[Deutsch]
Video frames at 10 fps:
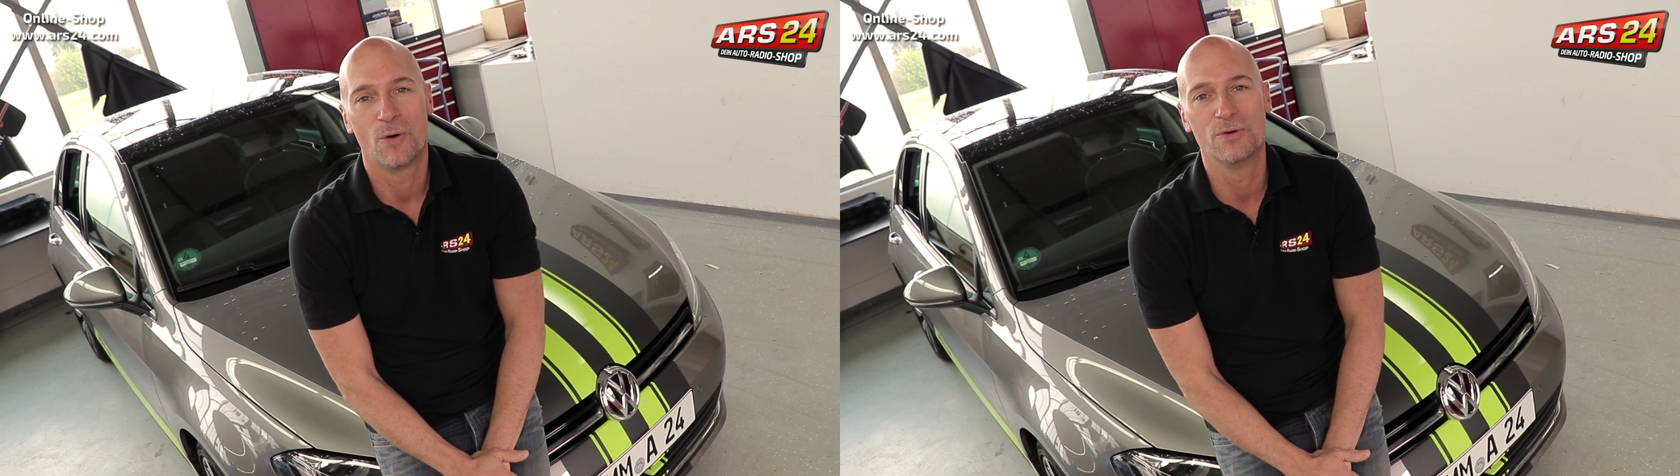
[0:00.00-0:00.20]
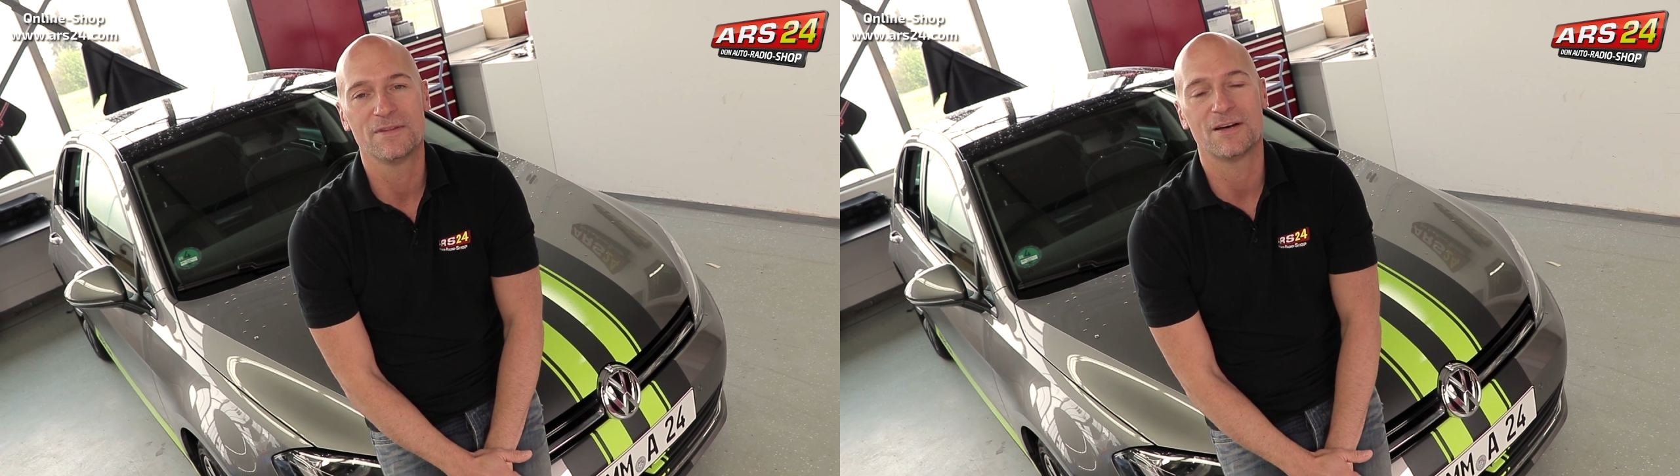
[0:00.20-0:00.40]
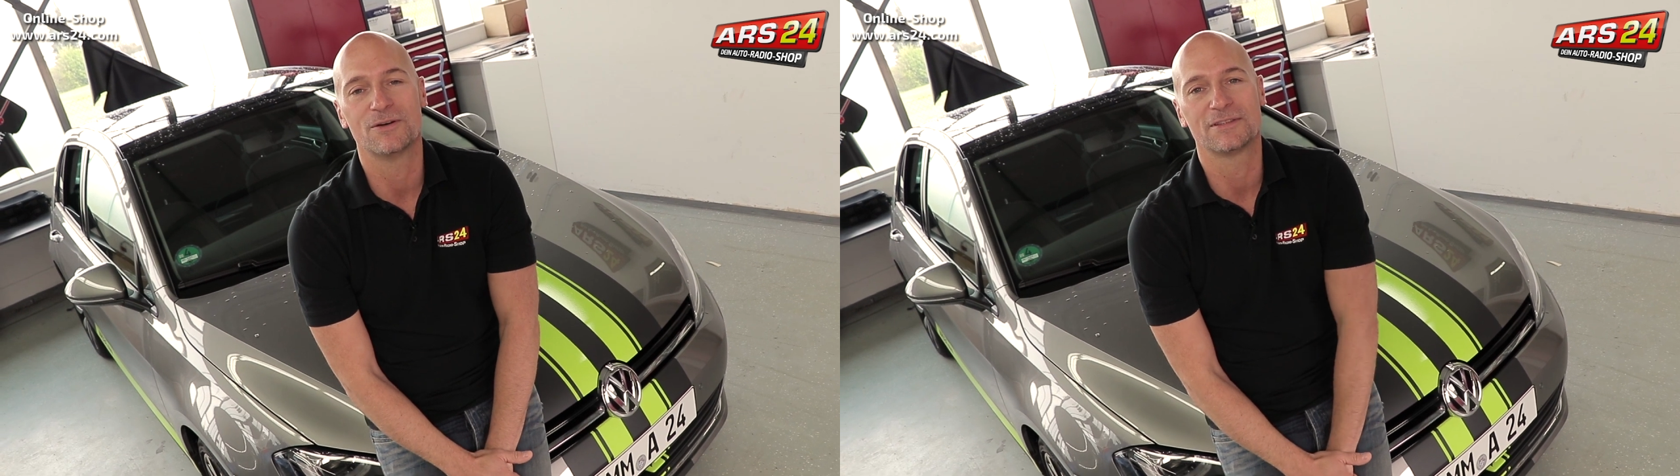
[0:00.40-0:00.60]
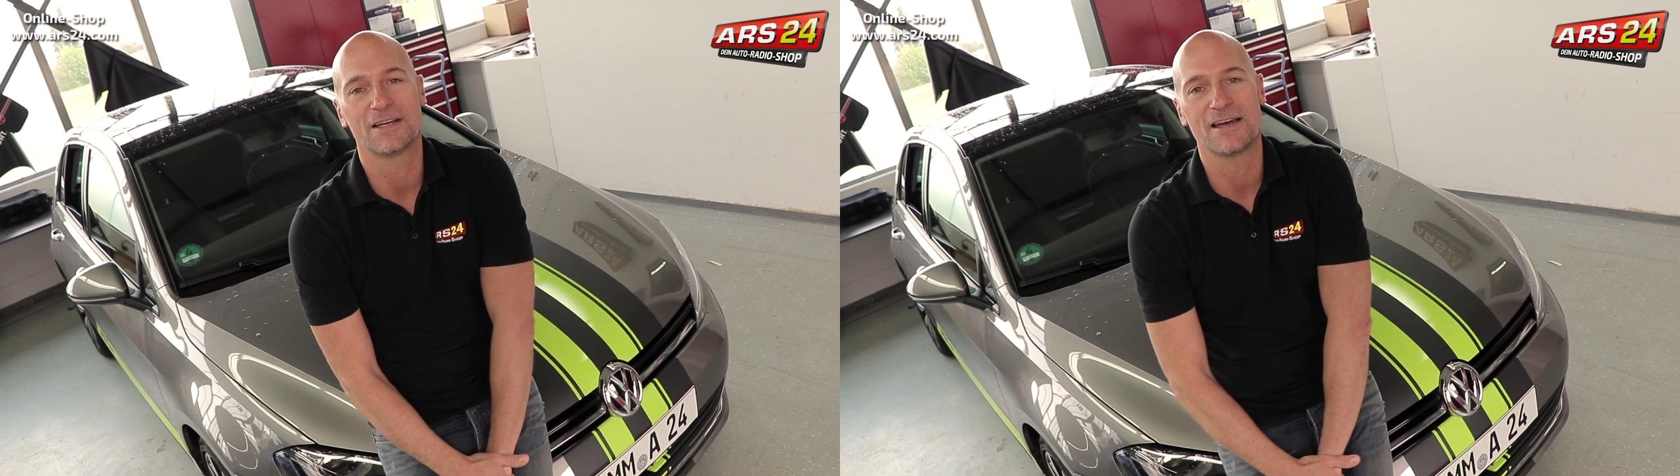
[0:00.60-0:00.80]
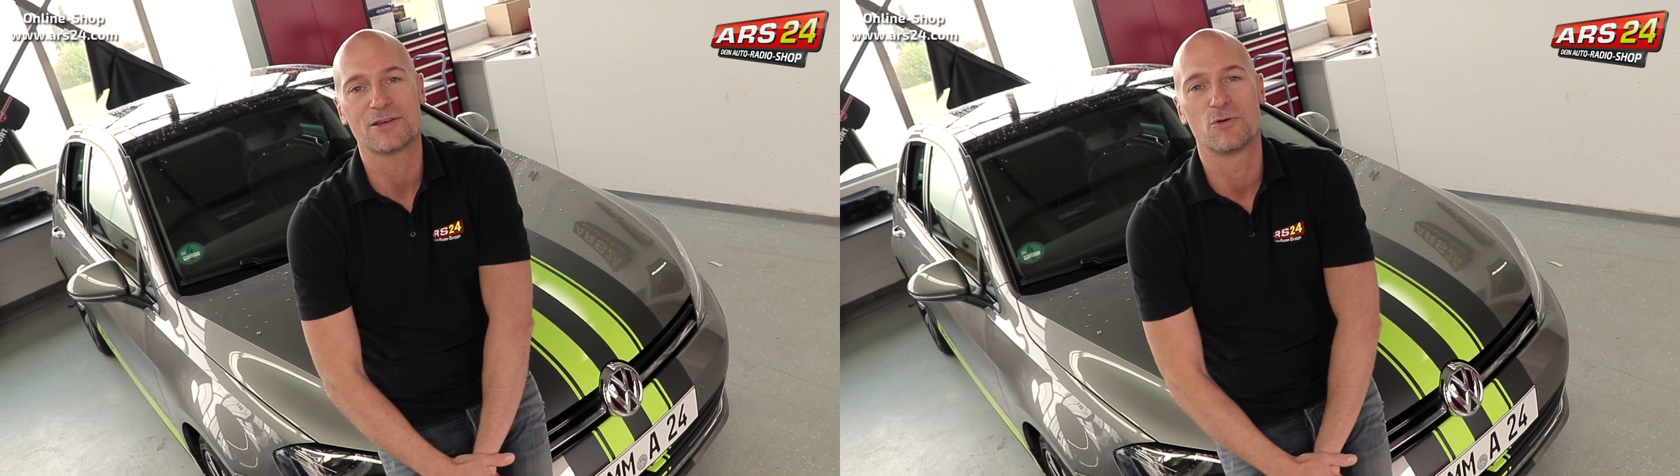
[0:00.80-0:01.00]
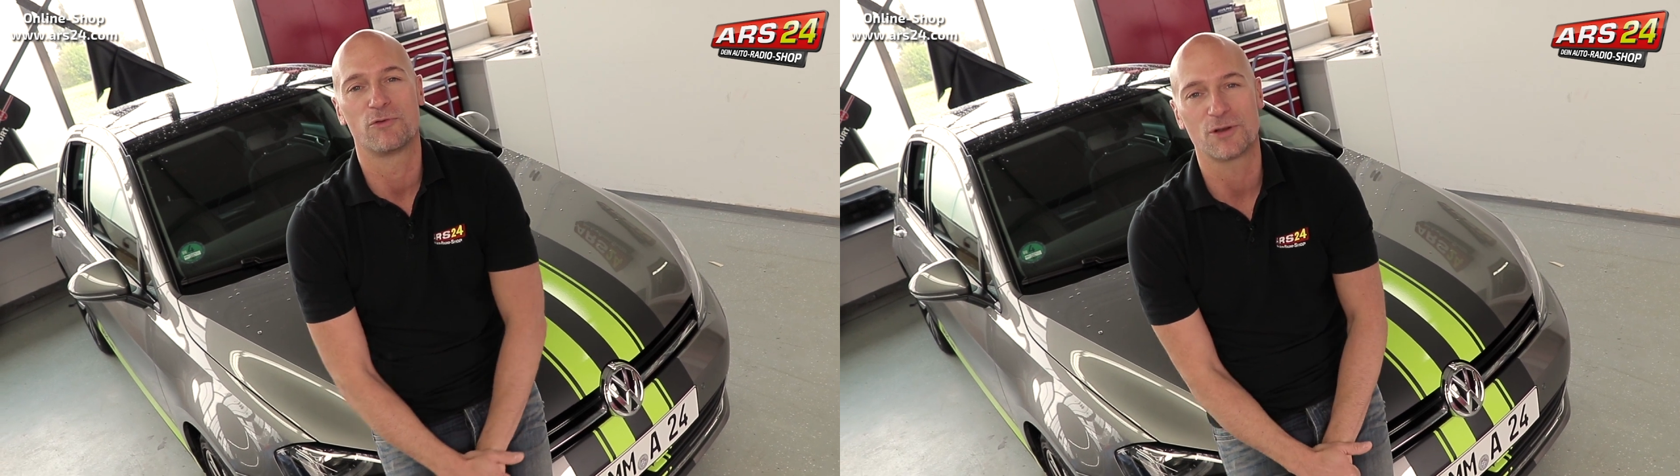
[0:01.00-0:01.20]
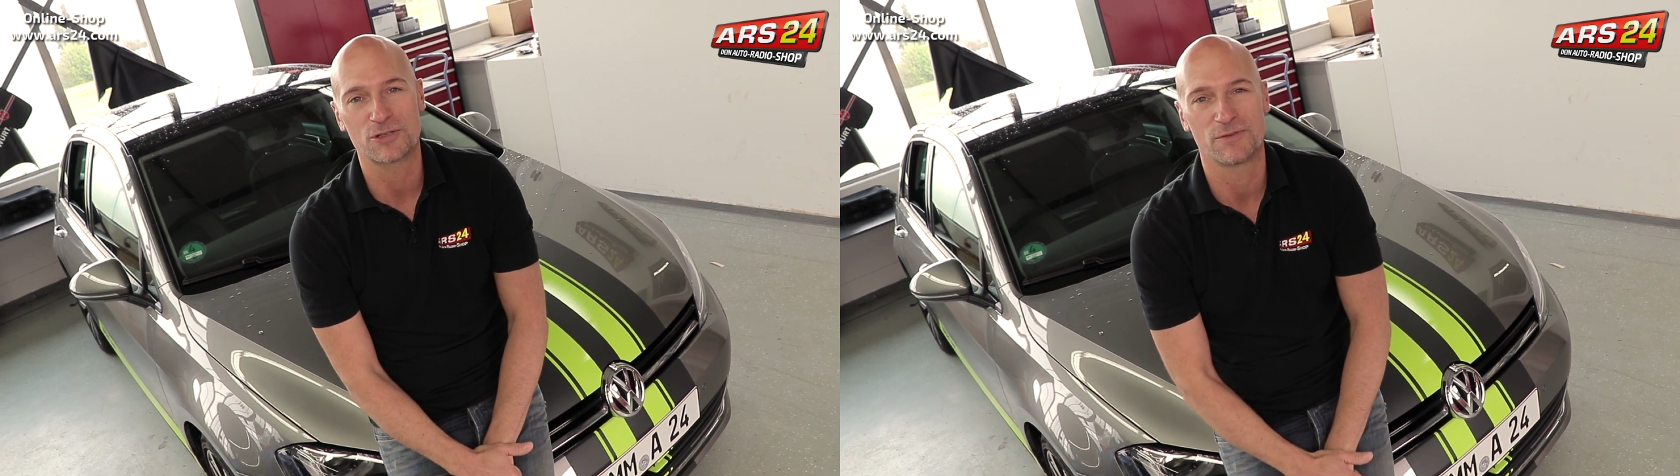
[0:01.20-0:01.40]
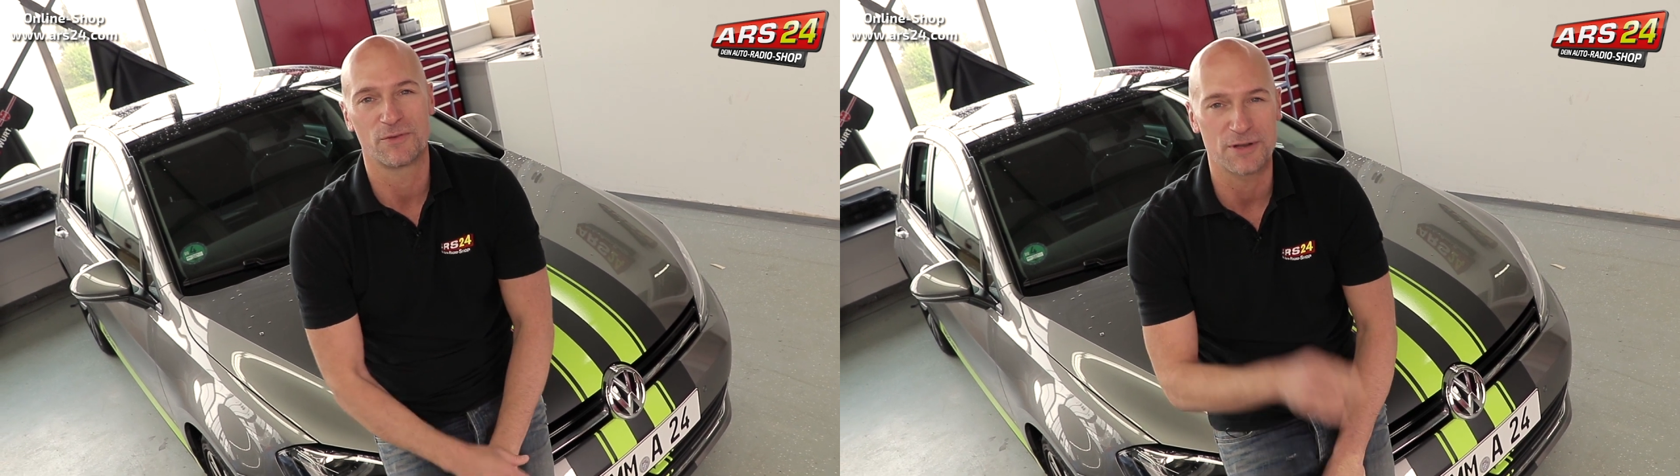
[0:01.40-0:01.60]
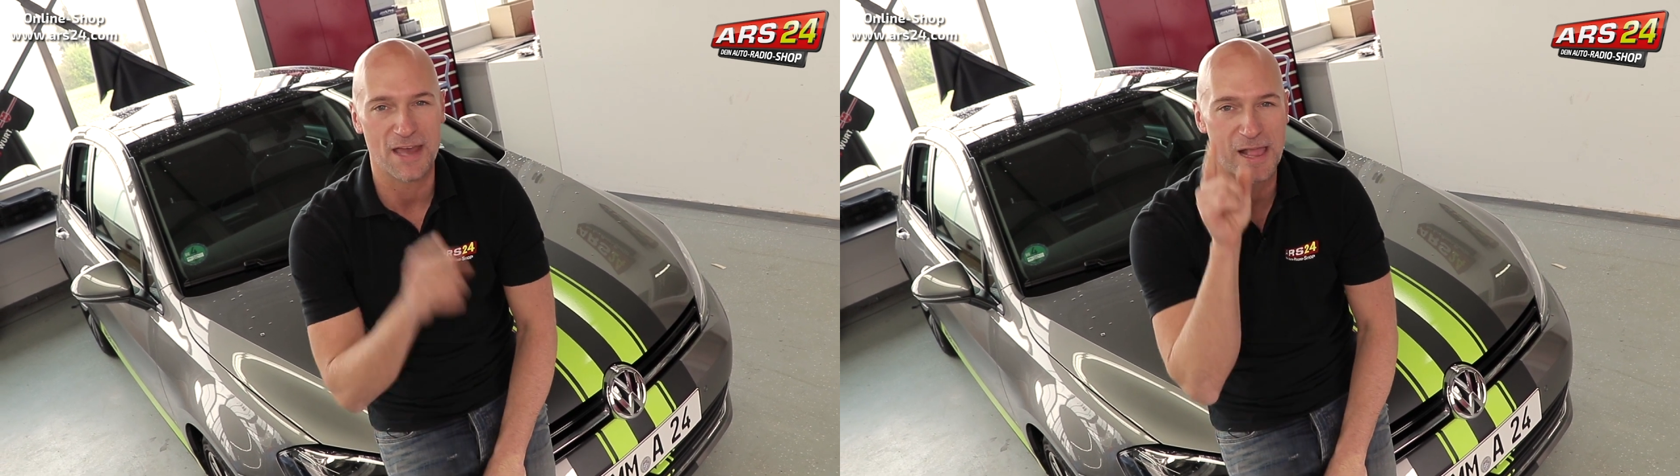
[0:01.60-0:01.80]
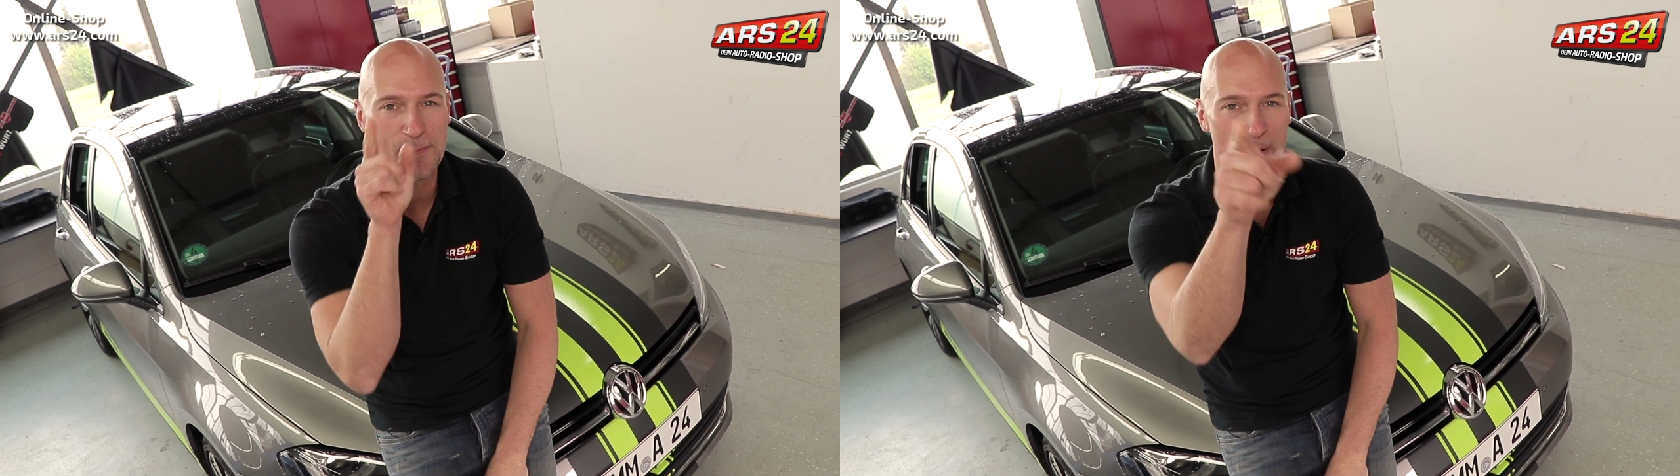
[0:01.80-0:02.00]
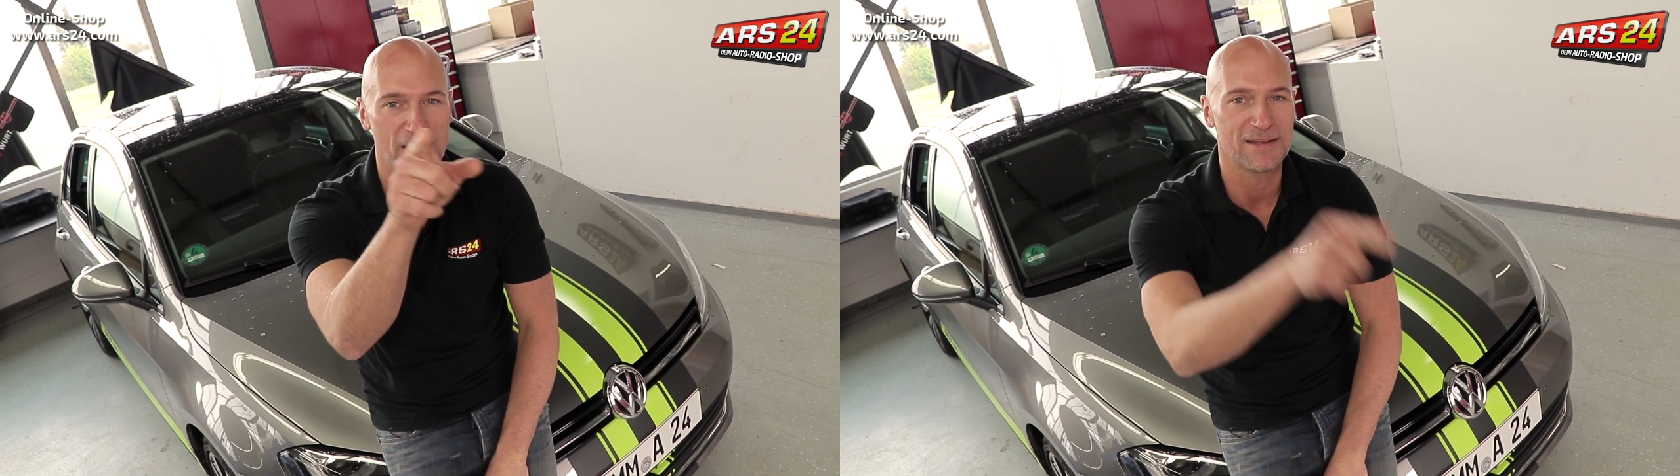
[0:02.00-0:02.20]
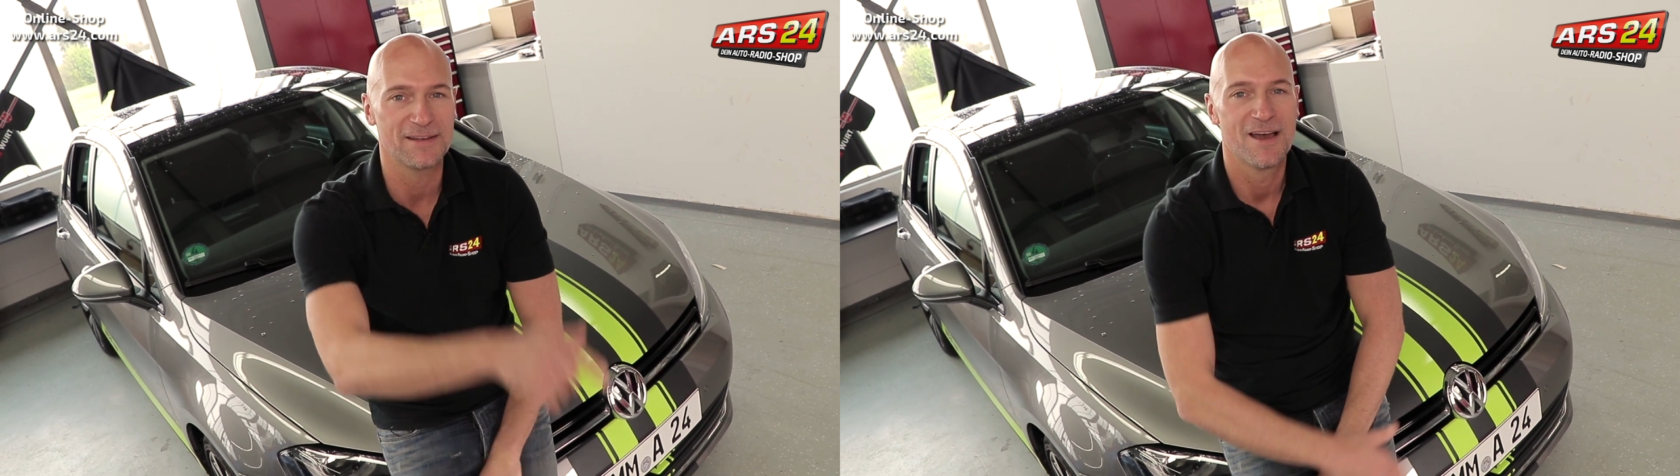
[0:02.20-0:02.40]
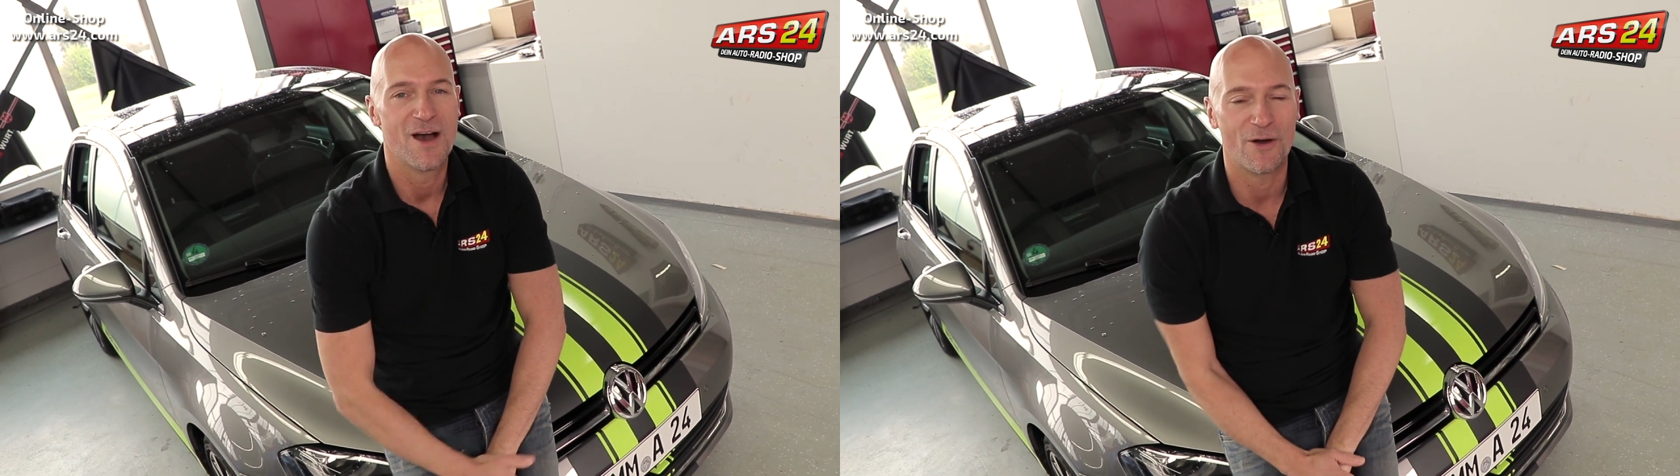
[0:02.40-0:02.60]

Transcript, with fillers: und auch der Heiko Flöscher von Alpine.